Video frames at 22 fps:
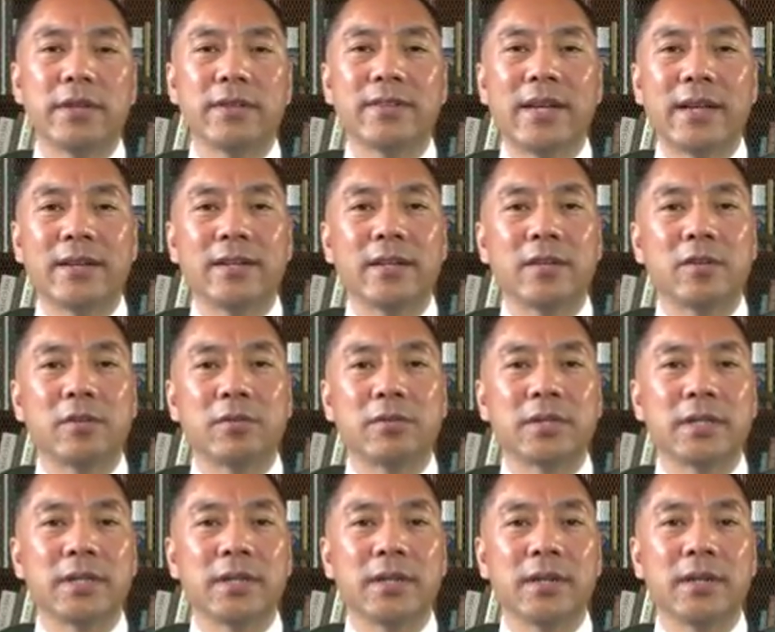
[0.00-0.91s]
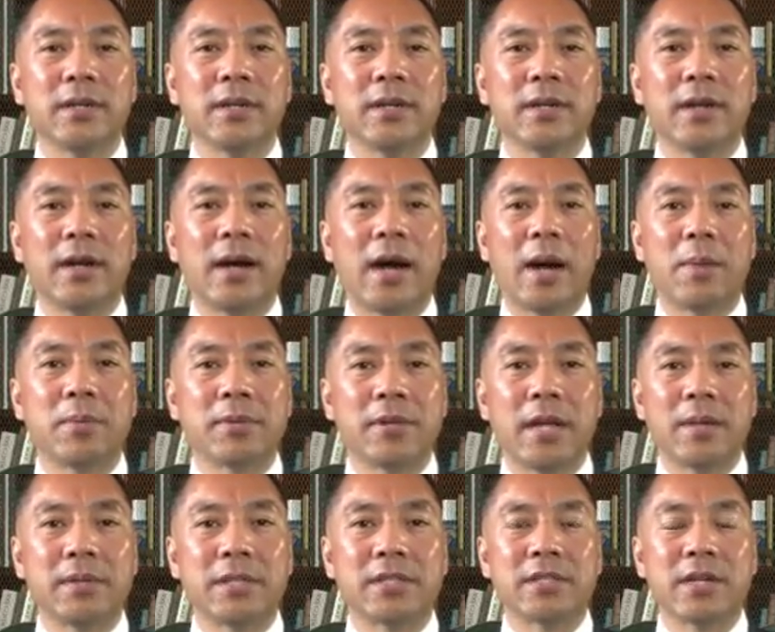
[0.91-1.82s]
在这种这个阿布
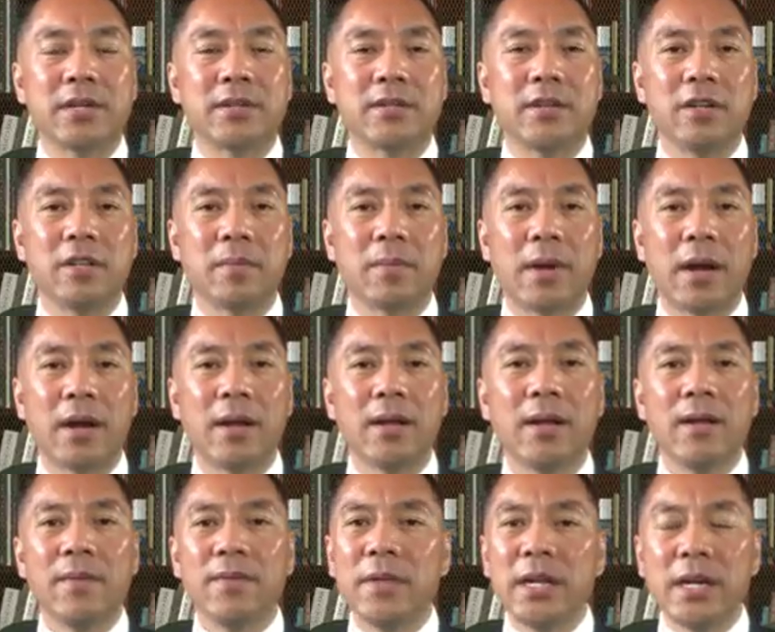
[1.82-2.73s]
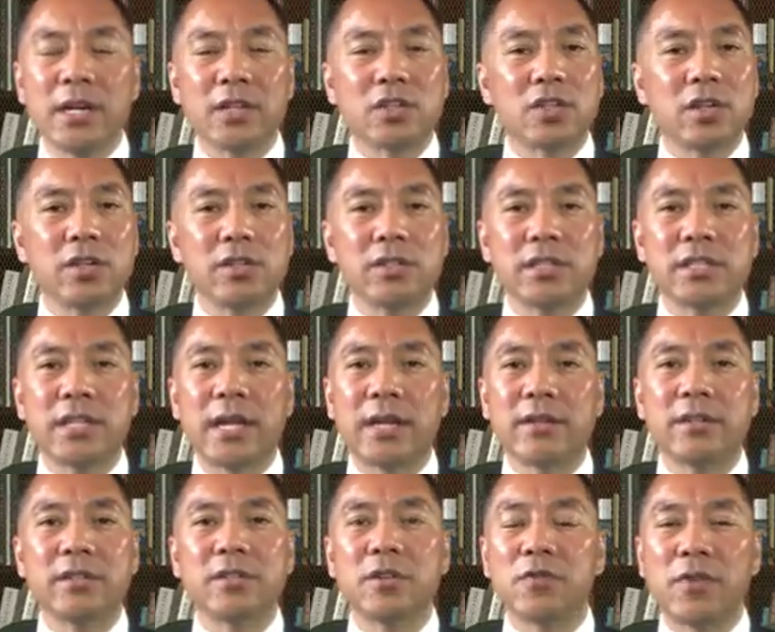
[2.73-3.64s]
扎比的城市里面，那个城市
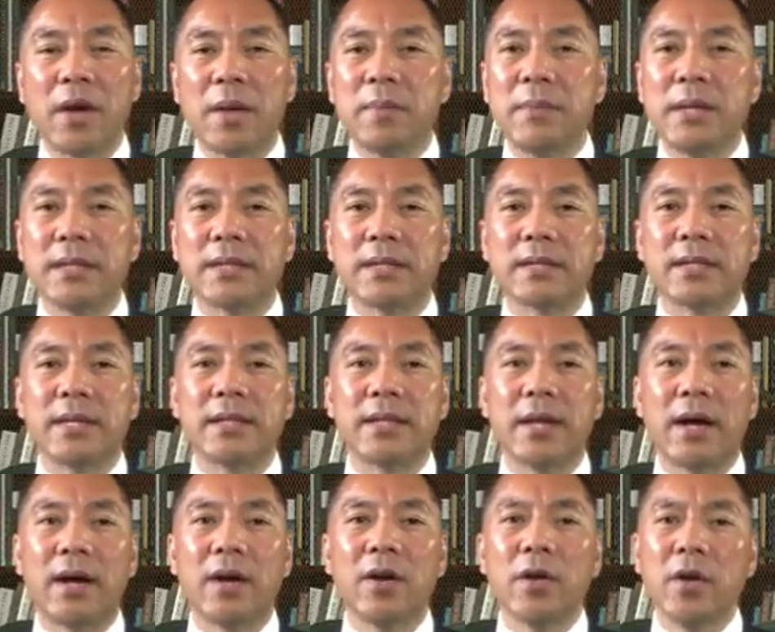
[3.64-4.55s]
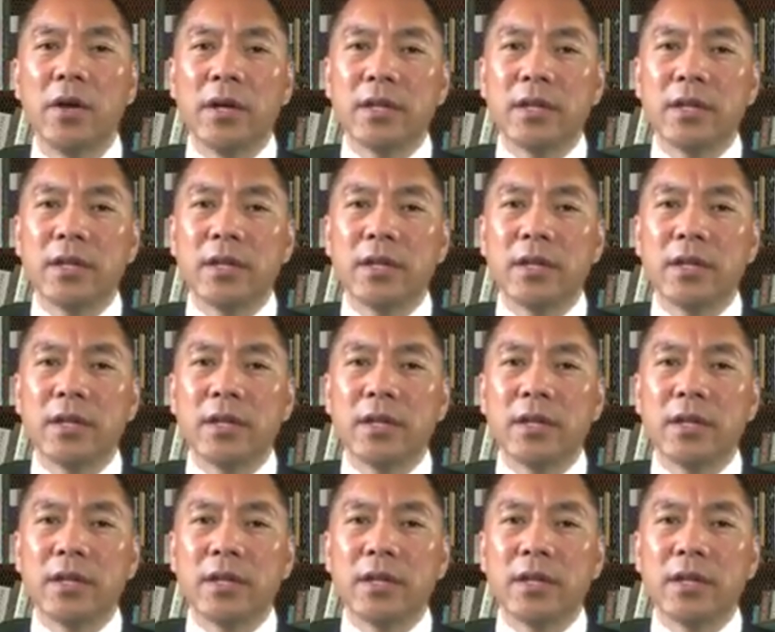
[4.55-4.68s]
简直是完美的天堂。